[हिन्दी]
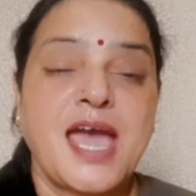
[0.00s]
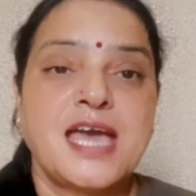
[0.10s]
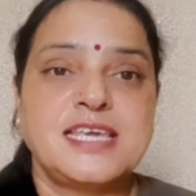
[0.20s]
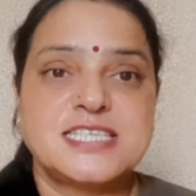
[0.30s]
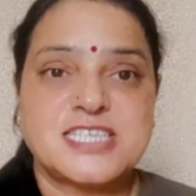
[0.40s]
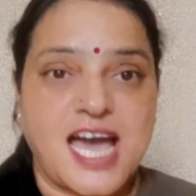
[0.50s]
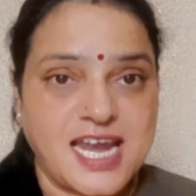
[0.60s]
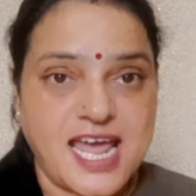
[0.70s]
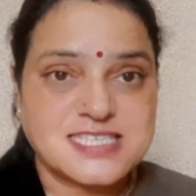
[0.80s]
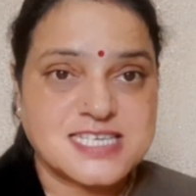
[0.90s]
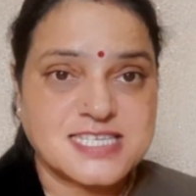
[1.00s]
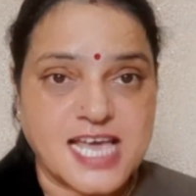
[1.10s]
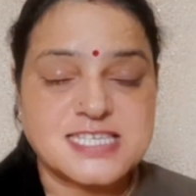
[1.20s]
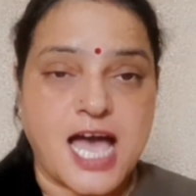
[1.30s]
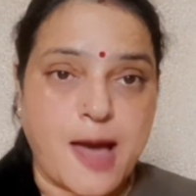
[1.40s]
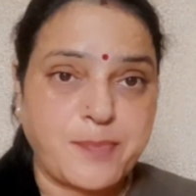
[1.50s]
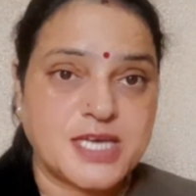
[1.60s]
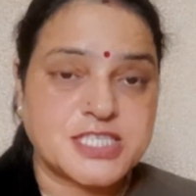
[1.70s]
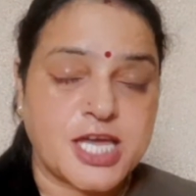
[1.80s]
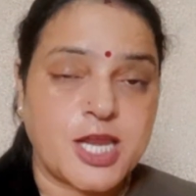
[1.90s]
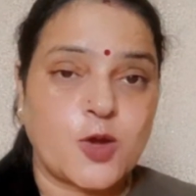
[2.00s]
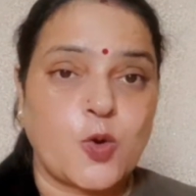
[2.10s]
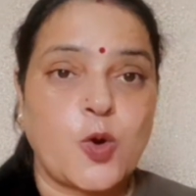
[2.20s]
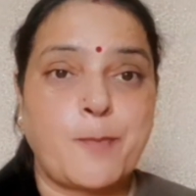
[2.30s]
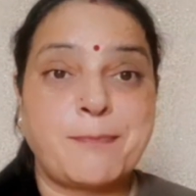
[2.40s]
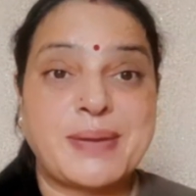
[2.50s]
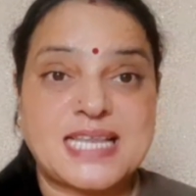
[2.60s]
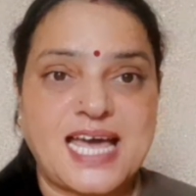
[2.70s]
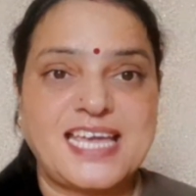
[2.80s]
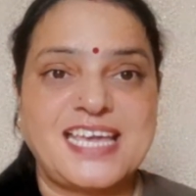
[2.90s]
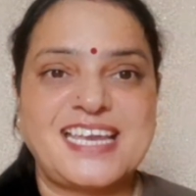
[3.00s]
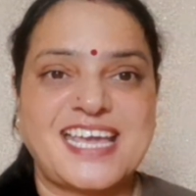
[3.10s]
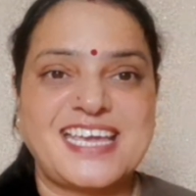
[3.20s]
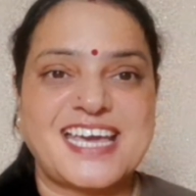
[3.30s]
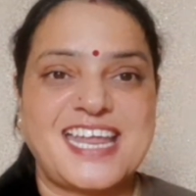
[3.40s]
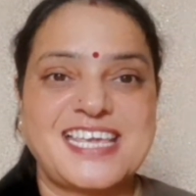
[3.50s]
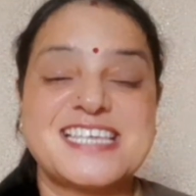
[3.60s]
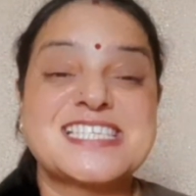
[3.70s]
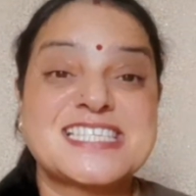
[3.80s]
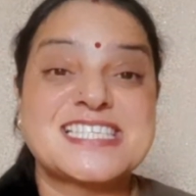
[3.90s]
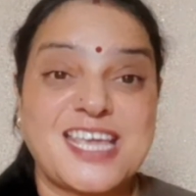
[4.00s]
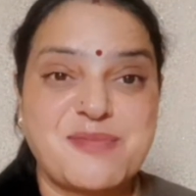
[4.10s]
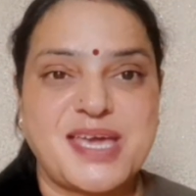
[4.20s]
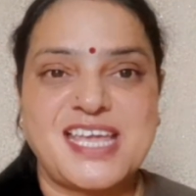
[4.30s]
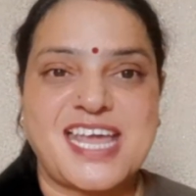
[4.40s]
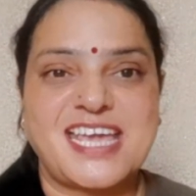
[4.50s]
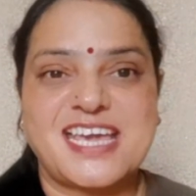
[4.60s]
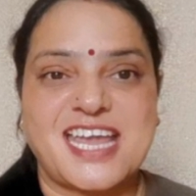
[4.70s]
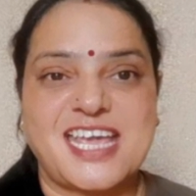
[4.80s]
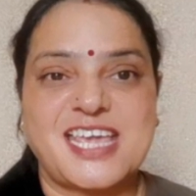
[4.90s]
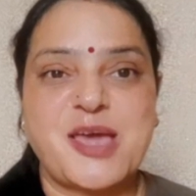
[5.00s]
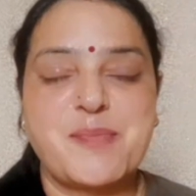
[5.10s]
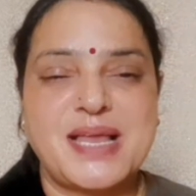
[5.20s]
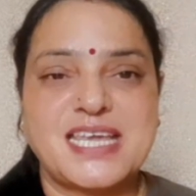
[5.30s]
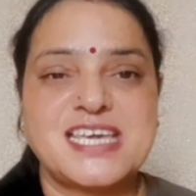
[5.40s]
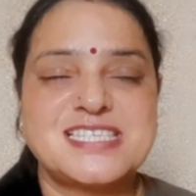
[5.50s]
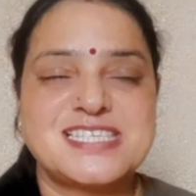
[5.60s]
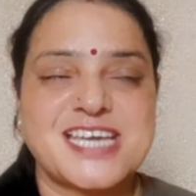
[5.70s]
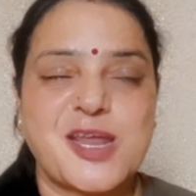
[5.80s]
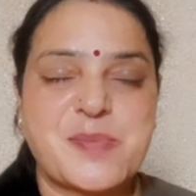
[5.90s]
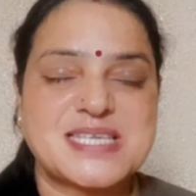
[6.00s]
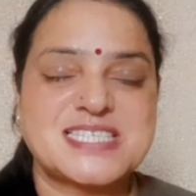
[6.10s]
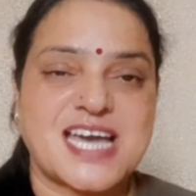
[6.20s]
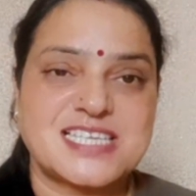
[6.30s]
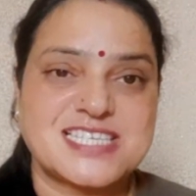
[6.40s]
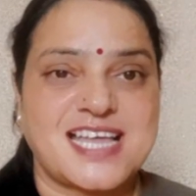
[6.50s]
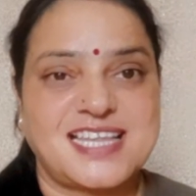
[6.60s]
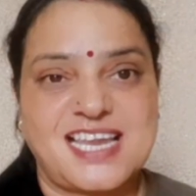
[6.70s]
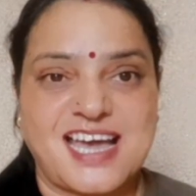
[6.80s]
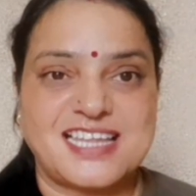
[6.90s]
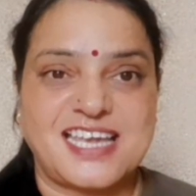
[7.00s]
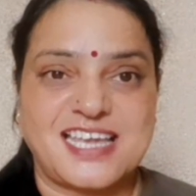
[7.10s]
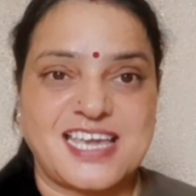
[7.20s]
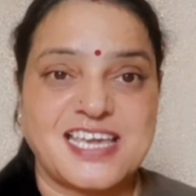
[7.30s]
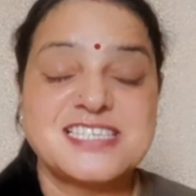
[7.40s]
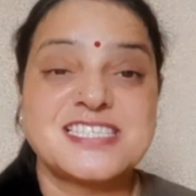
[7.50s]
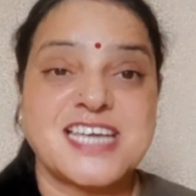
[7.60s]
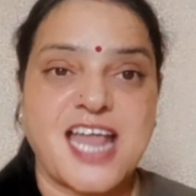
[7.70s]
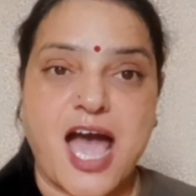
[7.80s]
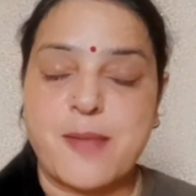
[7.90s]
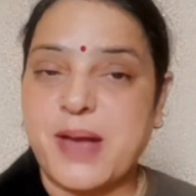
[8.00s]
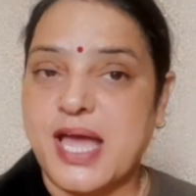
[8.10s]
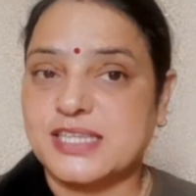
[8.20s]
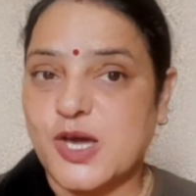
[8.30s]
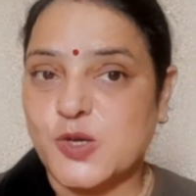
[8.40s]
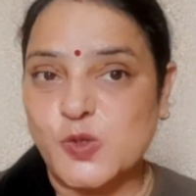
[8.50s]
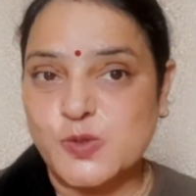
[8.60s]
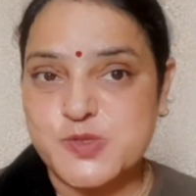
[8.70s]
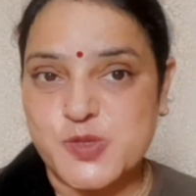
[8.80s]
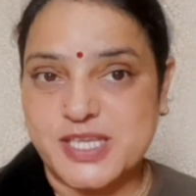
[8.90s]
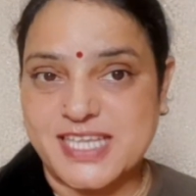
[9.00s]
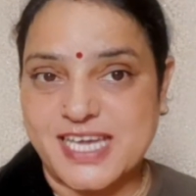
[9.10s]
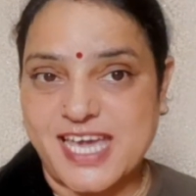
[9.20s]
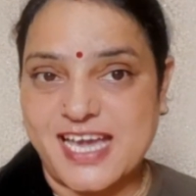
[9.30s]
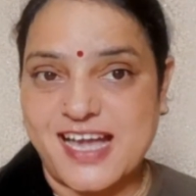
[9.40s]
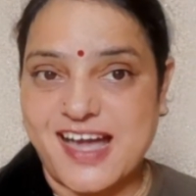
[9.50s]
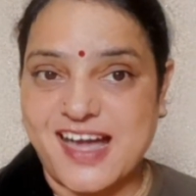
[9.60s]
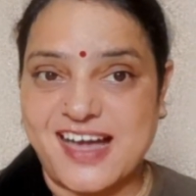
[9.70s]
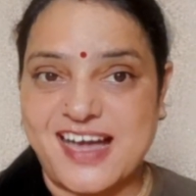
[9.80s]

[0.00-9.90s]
ये चार एक्सरसाइज आपके चेहरे को पतला ही नहीं करेंगी स्लिम ही नहीं करेगी बल्कि चेहरे पे चार चांद लगा देंगी चेहरा आपका इतना खूबसूरत दिखेगा